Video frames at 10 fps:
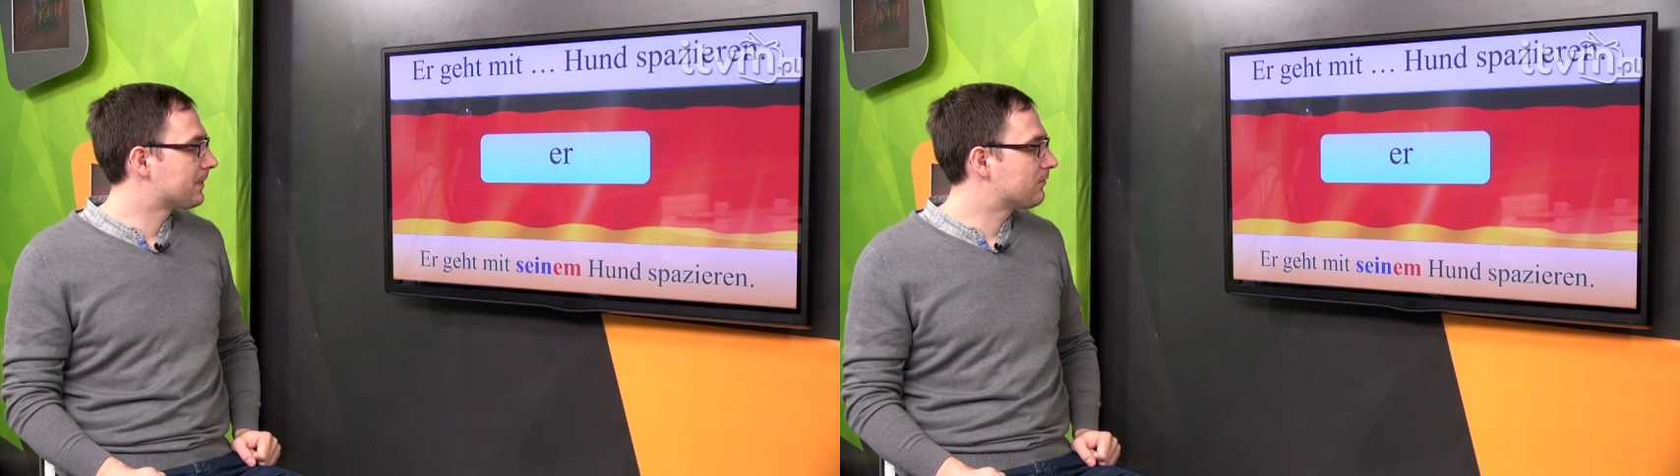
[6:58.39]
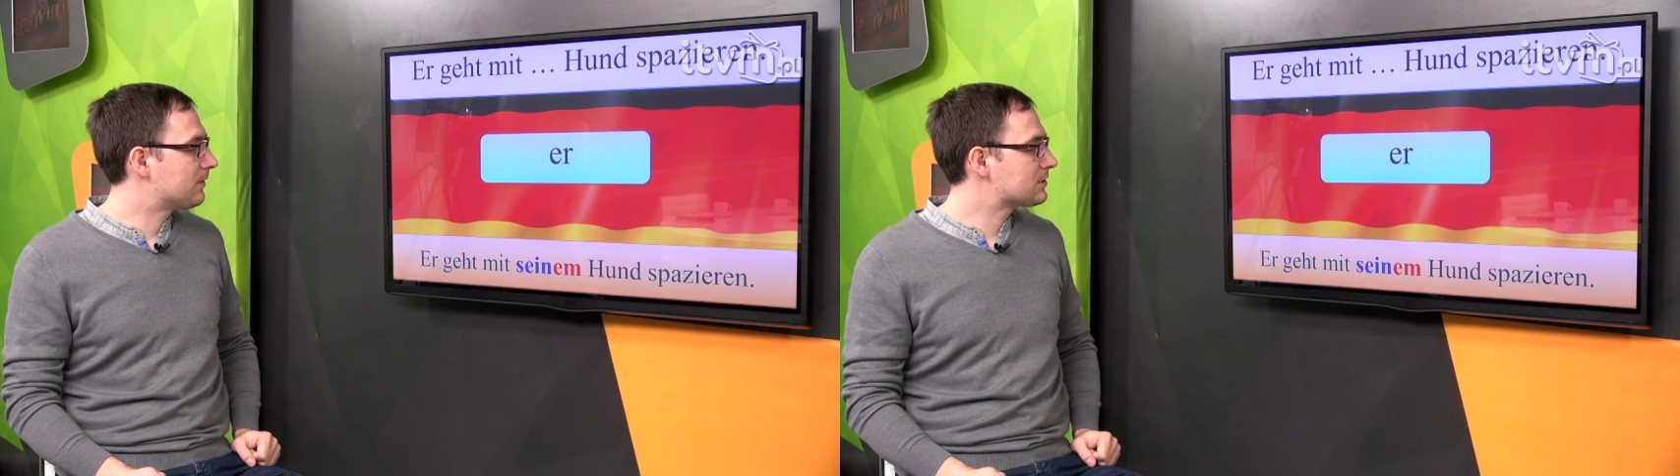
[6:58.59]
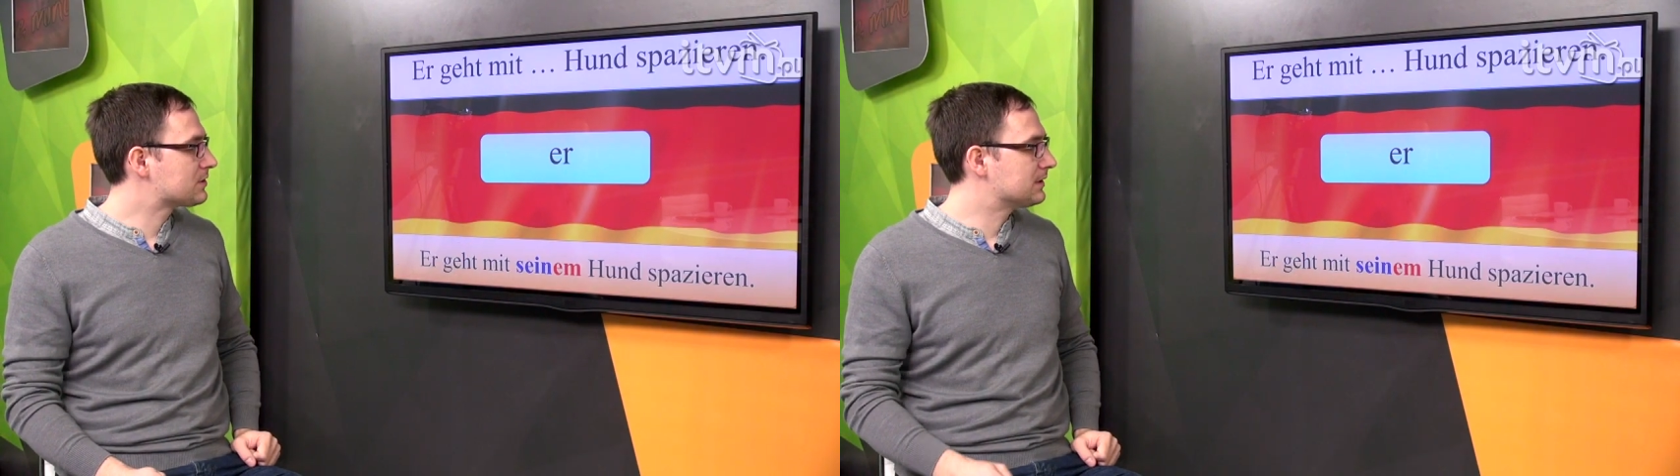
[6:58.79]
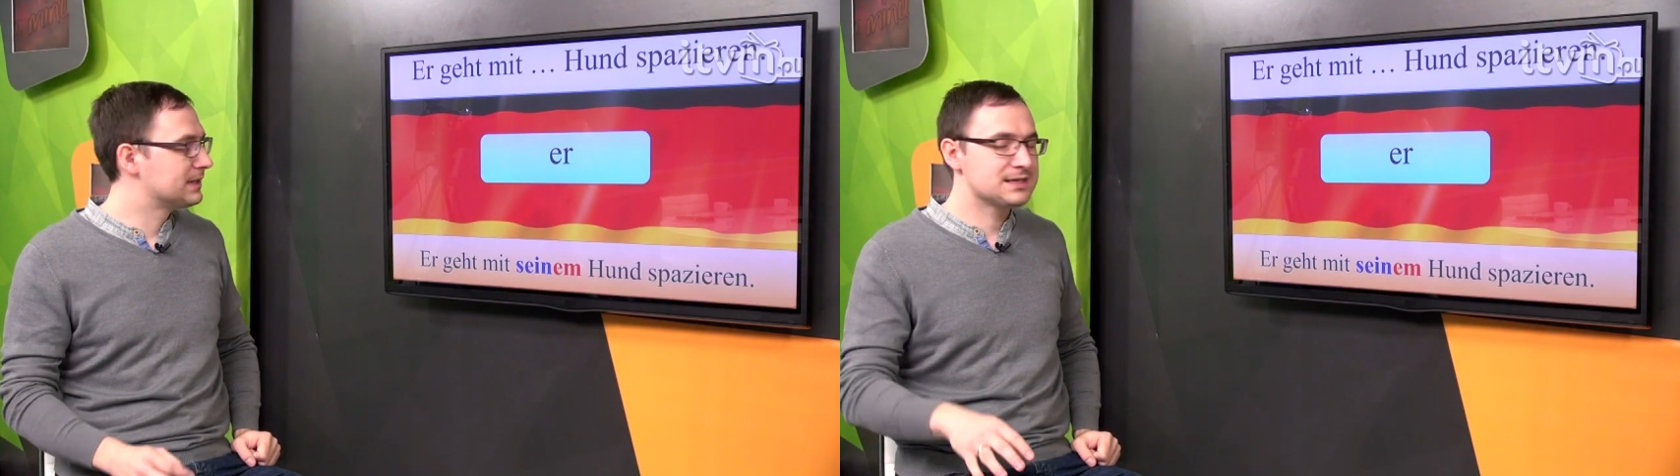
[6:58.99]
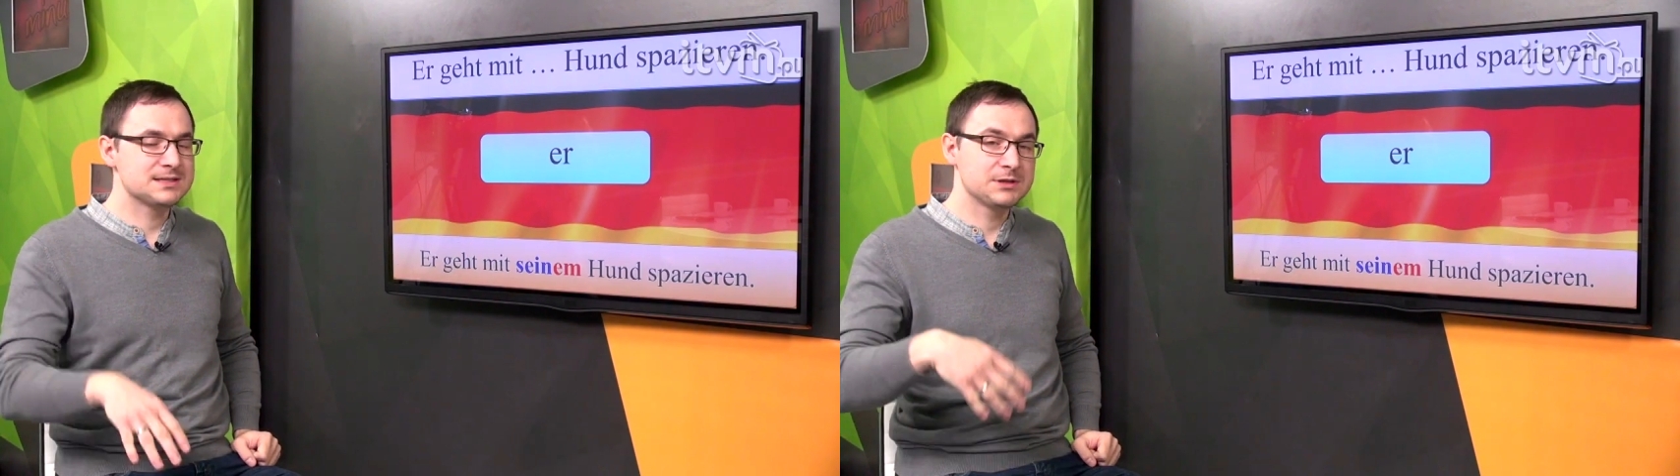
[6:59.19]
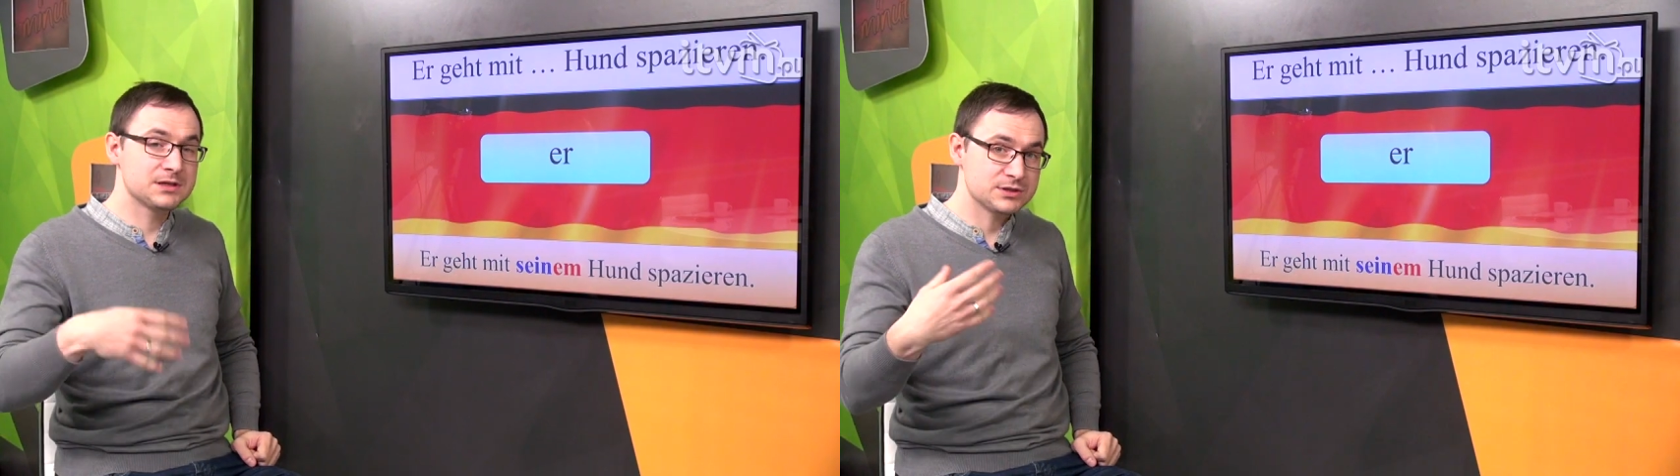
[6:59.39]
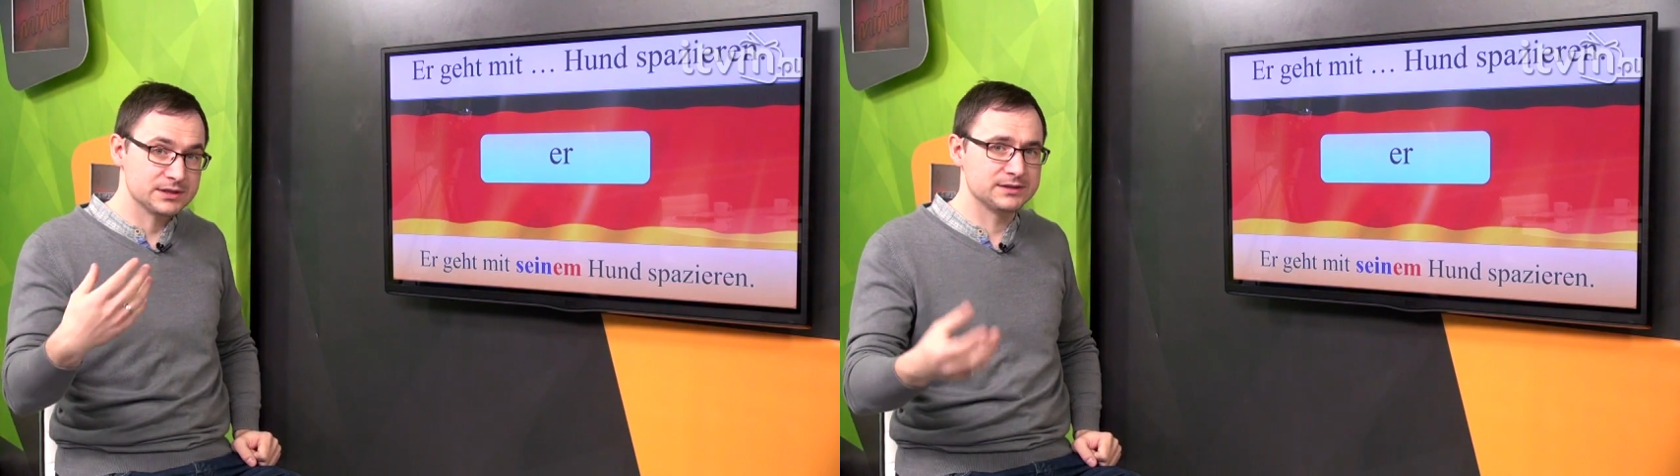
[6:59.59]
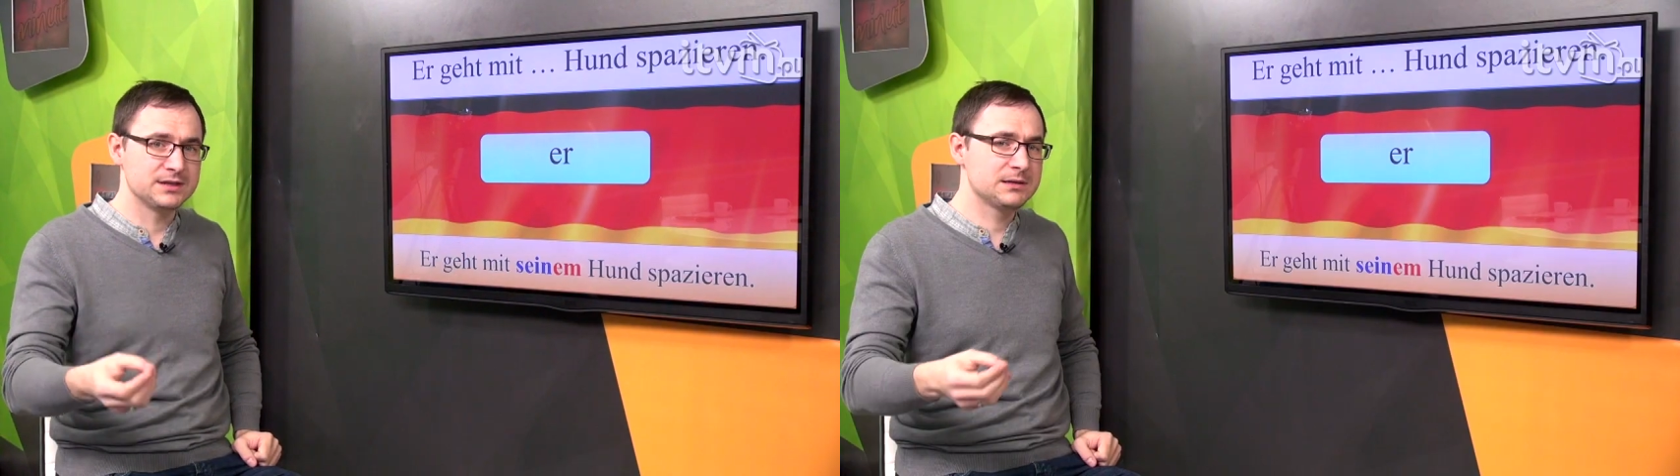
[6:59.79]
właśnie der zamienia się
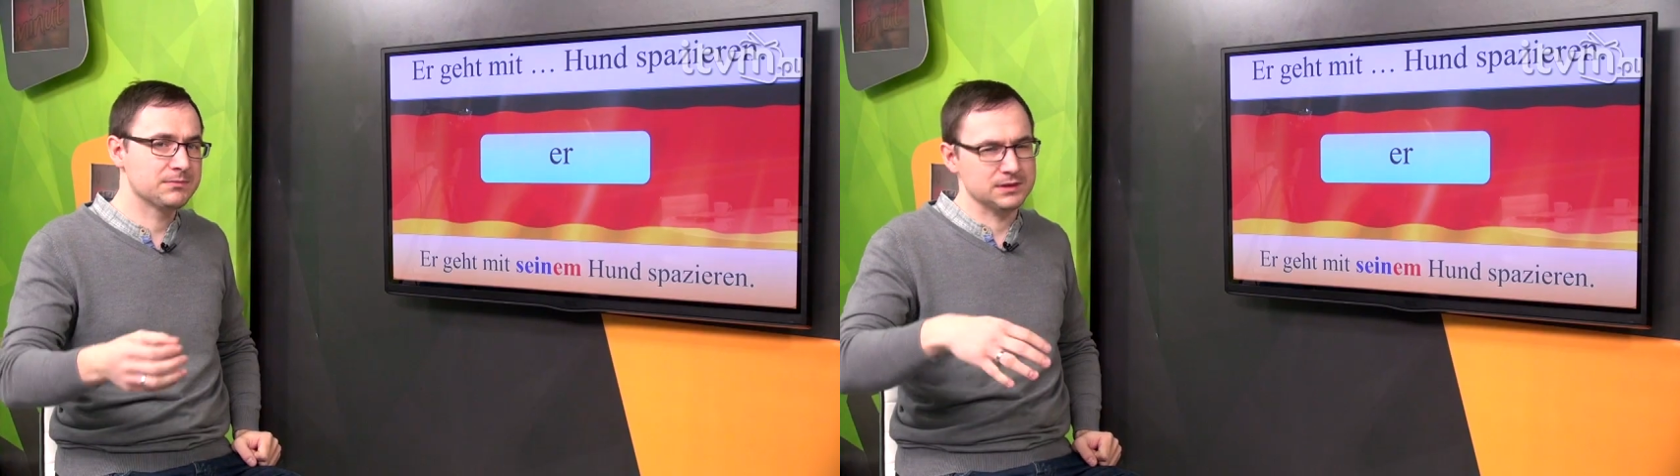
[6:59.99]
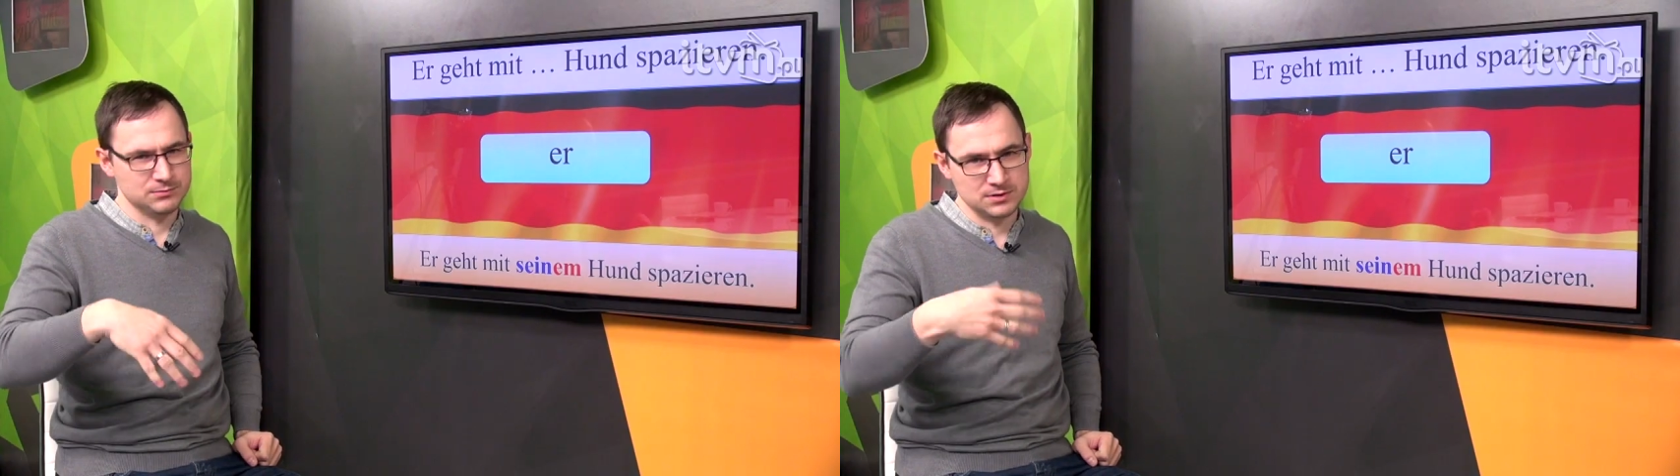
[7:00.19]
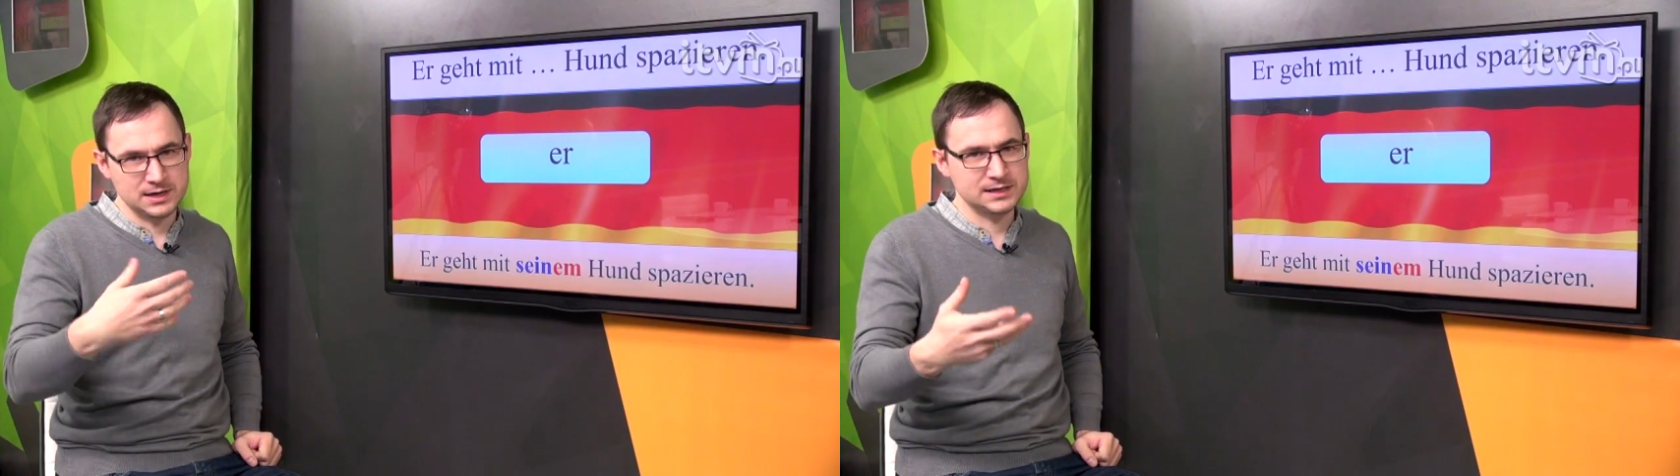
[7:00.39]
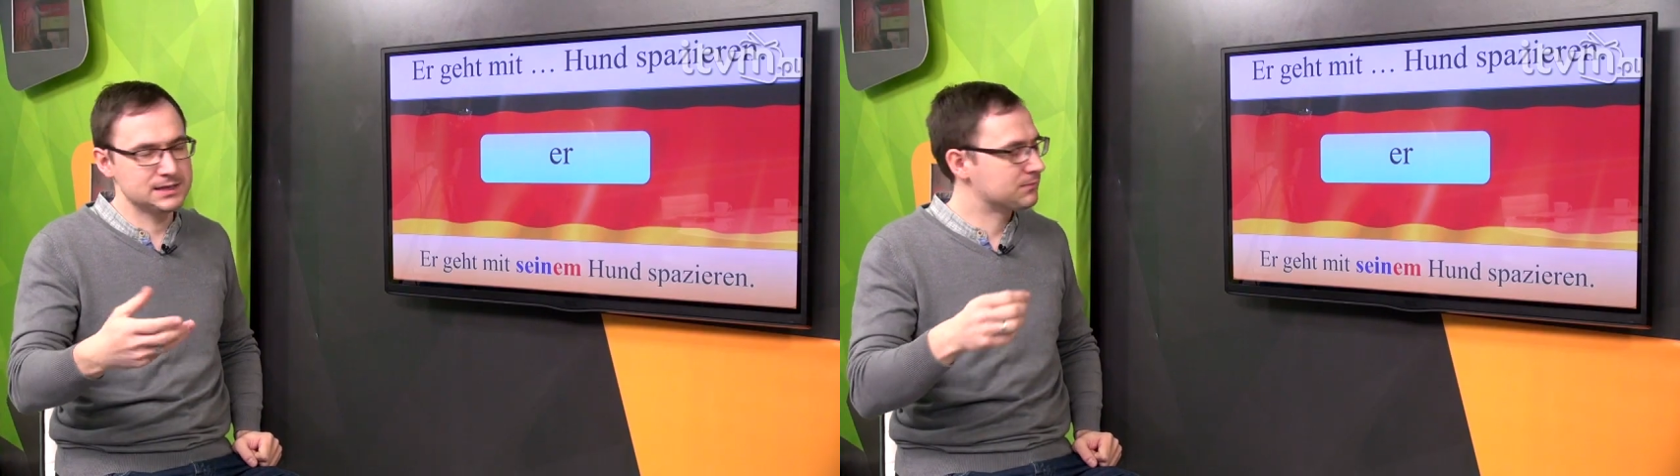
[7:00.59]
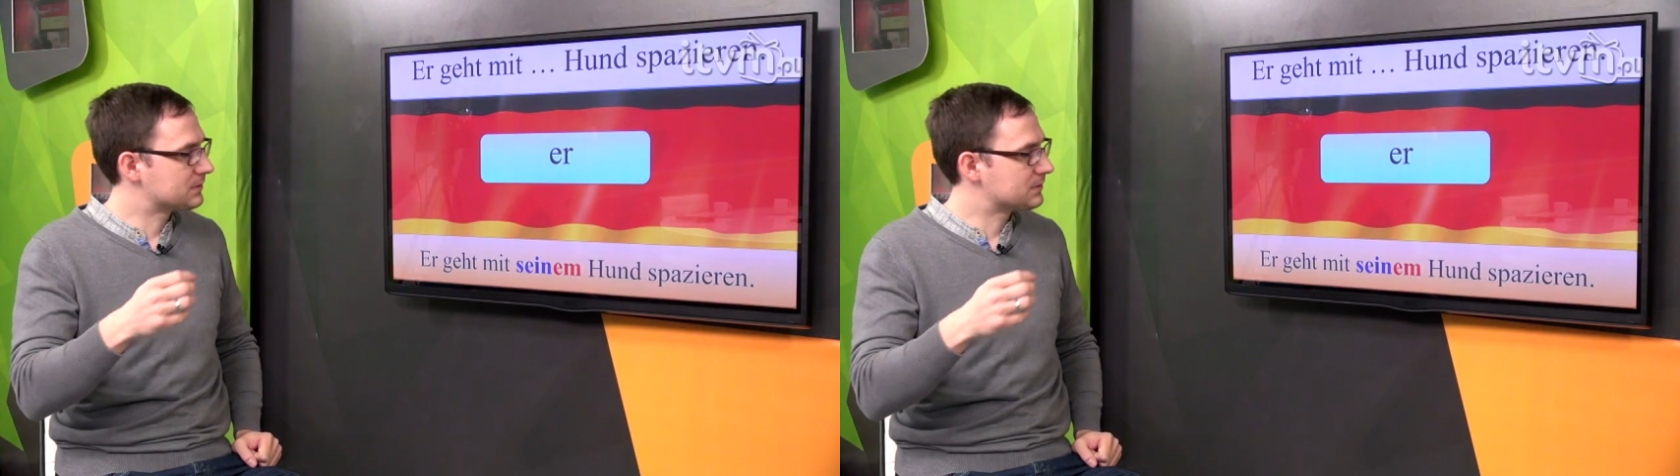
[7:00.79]
na dym albo einem,